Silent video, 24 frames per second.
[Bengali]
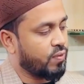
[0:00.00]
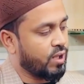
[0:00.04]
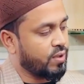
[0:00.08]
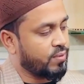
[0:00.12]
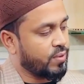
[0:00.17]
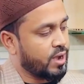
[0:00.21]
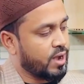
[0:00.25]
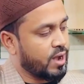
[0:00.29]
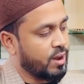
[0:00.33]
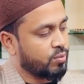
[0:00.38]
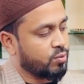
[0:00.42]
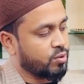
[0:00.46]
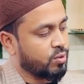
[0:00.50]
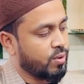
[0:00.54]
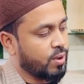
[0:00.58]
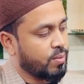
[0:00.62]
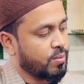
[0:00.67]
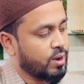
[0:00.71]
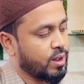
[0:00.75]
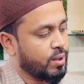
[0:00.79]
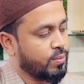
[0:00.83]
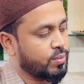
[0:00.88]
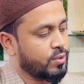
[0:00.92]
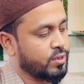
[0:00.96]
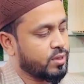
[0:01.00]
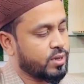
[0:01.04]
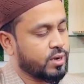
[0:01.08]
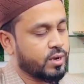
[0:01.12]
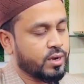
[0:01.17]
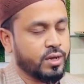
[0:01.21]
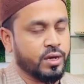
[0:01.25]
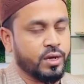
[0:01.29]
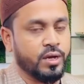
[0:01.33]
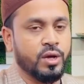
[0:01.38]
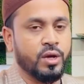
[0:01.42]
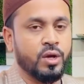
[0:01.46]
ফাইভের ল্যাপটপ আমরা
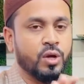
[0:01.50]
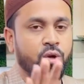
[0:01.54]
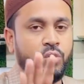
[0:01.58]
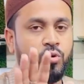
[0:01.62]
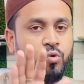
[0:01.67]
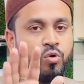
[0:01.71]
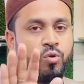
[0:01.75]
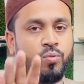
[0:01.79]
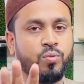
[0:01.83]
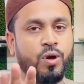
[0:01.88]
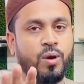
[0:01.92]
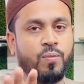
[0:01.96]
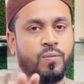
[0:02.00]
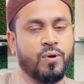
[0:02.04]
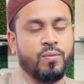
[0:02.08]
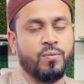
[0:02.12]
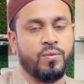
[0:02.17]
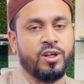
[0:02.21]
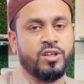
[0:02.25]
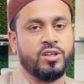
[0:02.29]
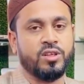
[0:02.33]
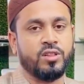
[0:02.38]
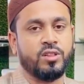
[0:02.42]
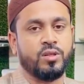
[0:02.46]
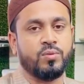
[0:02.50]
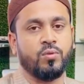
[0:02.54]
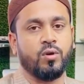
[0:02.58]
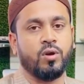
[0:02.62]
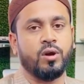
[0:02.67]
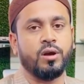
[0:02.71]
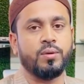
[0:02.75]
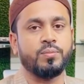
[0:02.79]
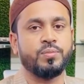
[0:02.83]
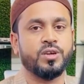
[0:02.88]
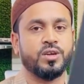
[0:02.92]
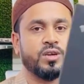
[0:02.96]
আপনাদেরকে খুবই অফার প্রাইজে দেবো
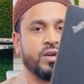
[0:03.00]
অনলি বিশ